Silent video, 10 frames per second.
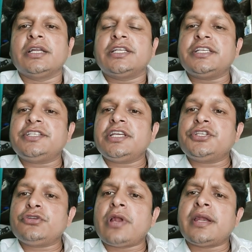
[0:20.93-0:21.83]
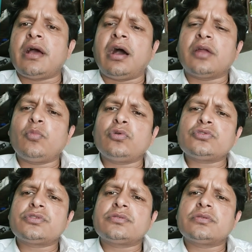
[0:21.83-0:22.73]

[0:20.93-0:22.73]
टेस्टेस्टोरान हार्मोन्स